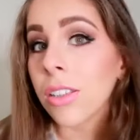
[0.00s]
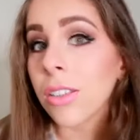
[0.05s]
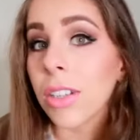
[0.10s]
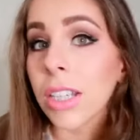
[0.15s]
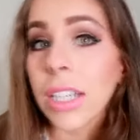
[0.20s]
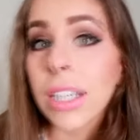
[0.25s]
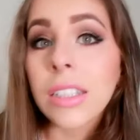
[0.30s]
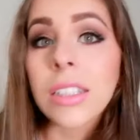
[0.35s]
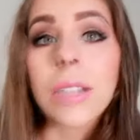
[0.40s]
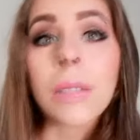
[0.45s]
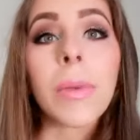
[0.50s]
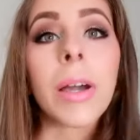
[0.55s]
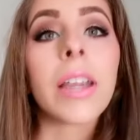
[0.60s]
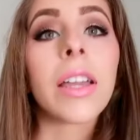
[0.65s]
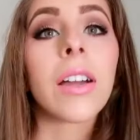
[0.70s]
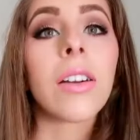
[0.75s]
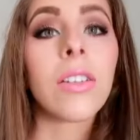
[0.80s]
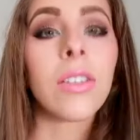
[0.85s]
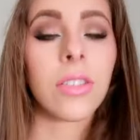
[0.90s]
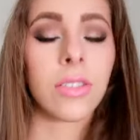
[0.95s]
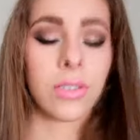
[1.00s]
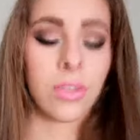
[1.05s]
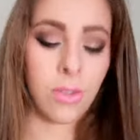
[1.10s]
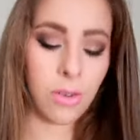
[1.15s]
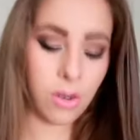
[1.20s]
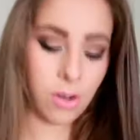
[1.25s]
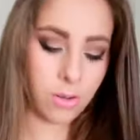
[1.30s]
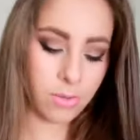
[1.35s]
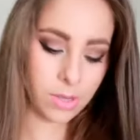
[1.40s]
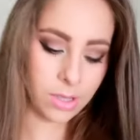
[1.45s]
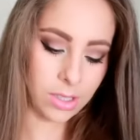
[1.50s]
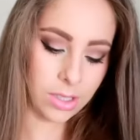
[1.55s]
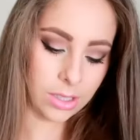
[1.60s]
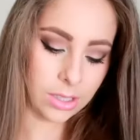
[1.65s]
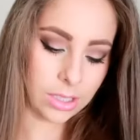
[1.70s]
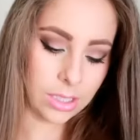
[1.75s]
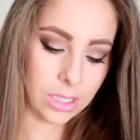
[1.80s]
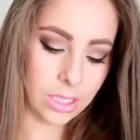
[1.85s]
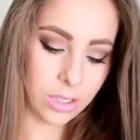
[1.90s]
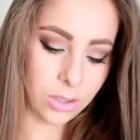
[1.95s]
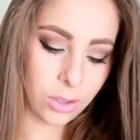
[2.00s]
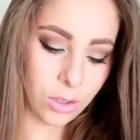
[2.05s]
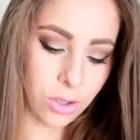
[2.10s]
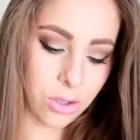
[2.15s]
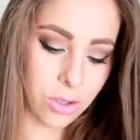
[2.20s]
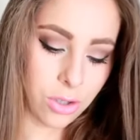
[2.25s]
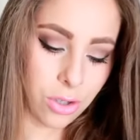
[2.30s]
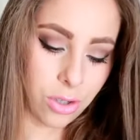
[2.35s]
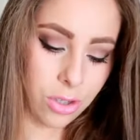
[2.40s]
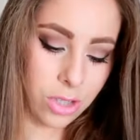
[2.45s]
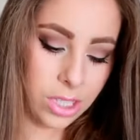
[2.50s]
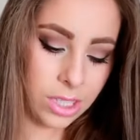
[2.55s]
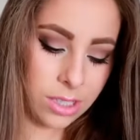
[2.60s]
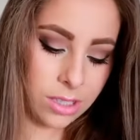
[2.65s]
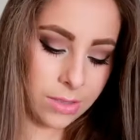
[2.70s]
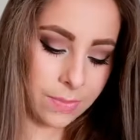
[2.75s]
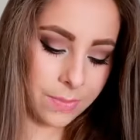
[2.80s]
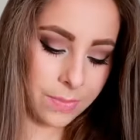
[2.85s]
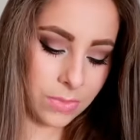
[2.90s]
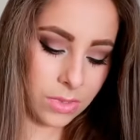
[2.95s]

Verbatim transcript: tuve que hacer magia con los ojos porque están ahí todos llorones,